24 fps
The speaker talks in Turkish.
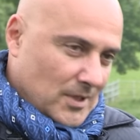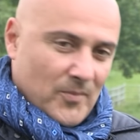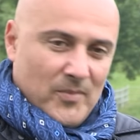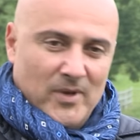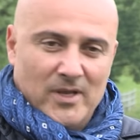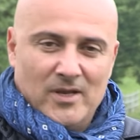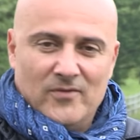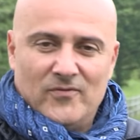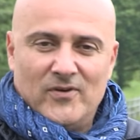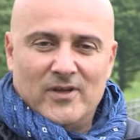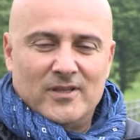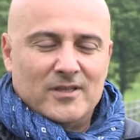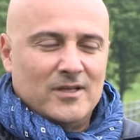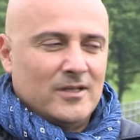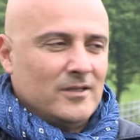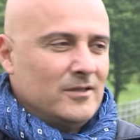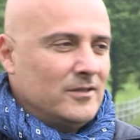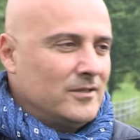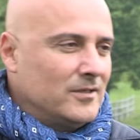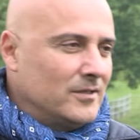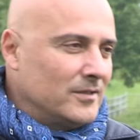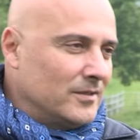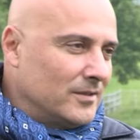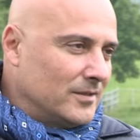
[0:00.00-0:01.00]
Beni
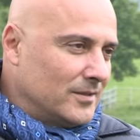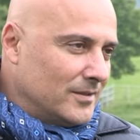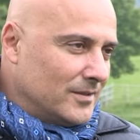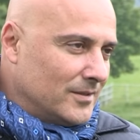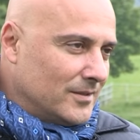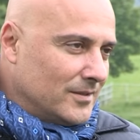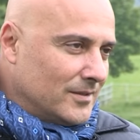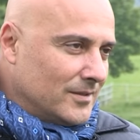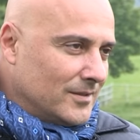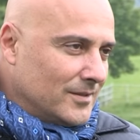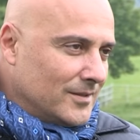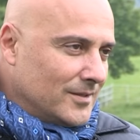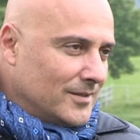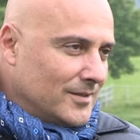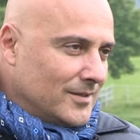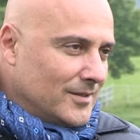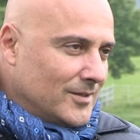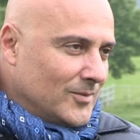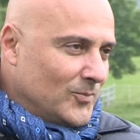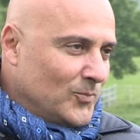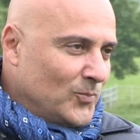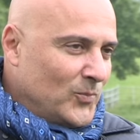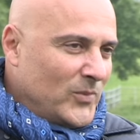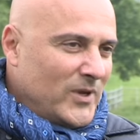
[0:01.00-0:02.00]
fethetti.
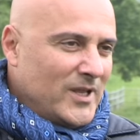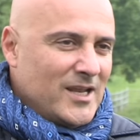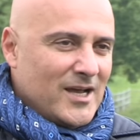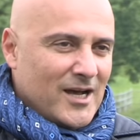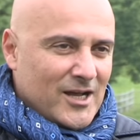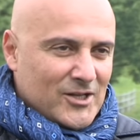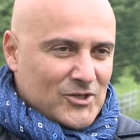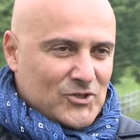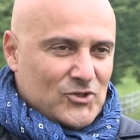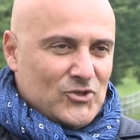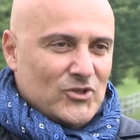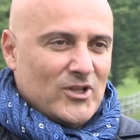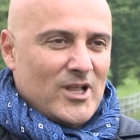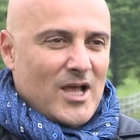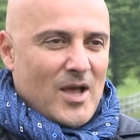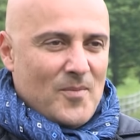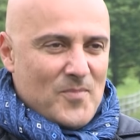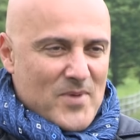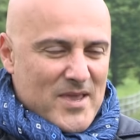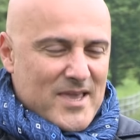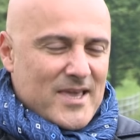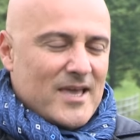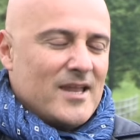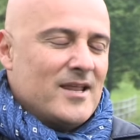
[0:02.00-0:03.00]
Beni atçılığa
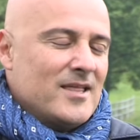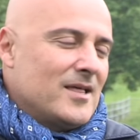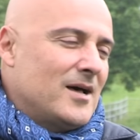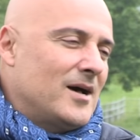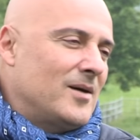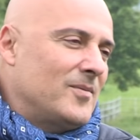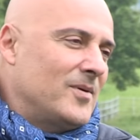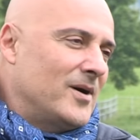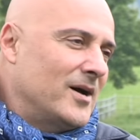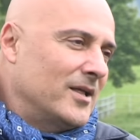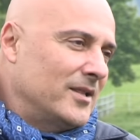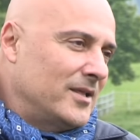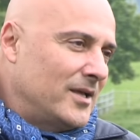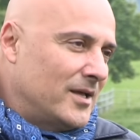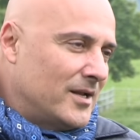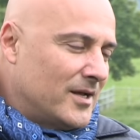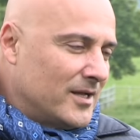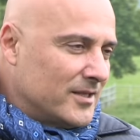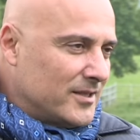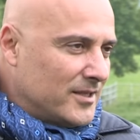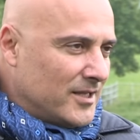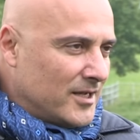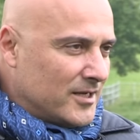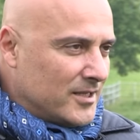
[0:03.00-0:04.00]
bir kere daha bağlayan
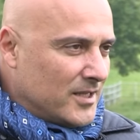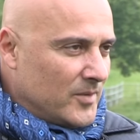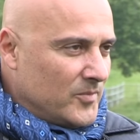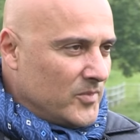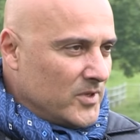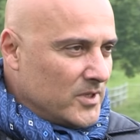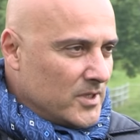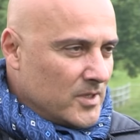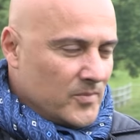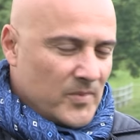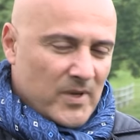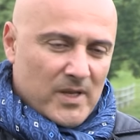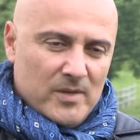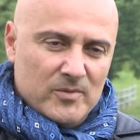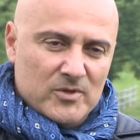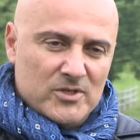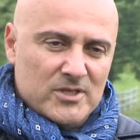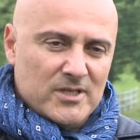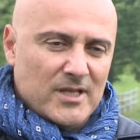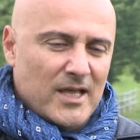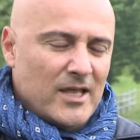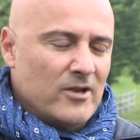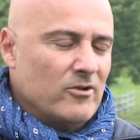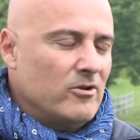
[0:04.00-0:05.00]
atlardan biri de benim
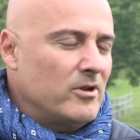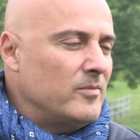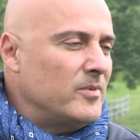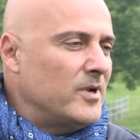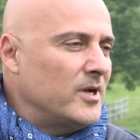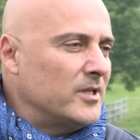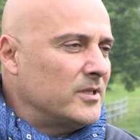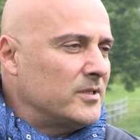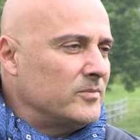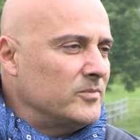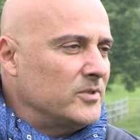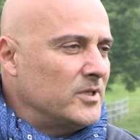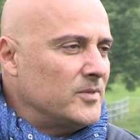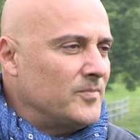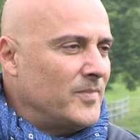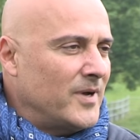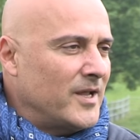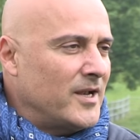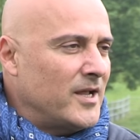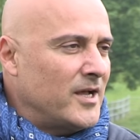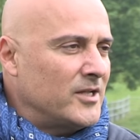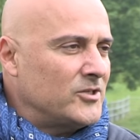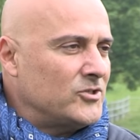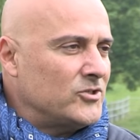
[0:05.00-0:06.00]
için en önemli atımdır. Ne Bana
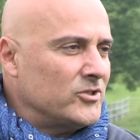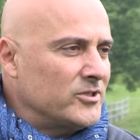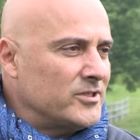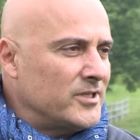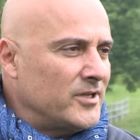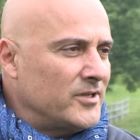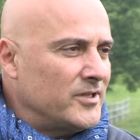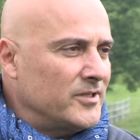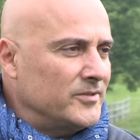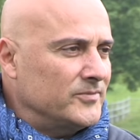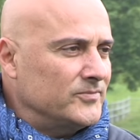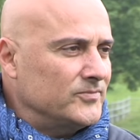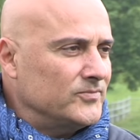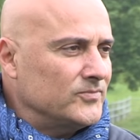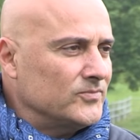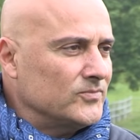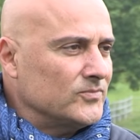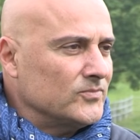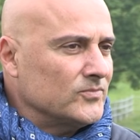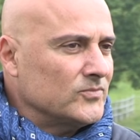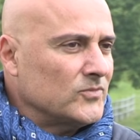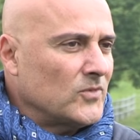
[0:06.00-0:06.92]
zaman fethetti derdi. sizi?